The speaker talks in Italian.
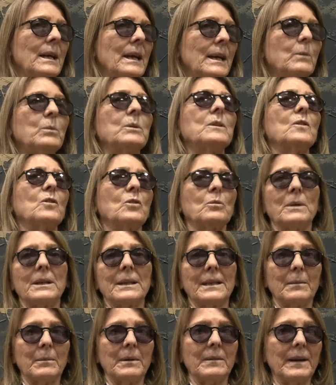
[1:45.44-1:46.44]
e quindi insomma
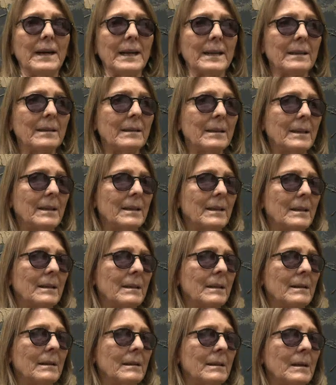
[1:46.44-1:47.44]
andiamo avanti,
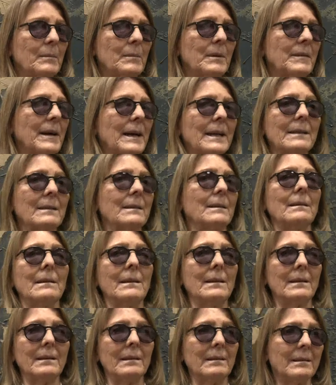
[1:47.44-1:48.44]
andiamo
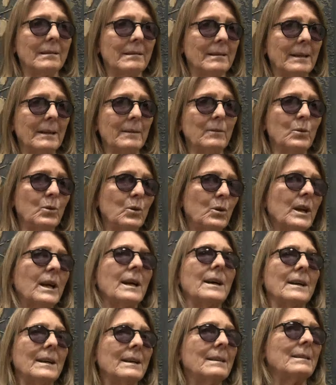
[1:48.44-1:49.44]
avanti, si
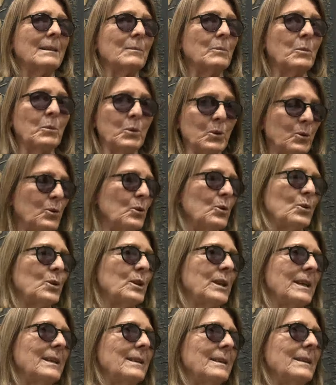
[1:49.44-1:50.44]
lavora e siamo molto
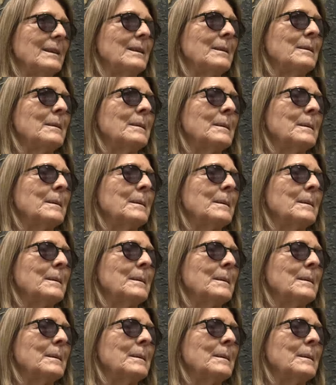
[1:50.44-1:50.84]
contenti.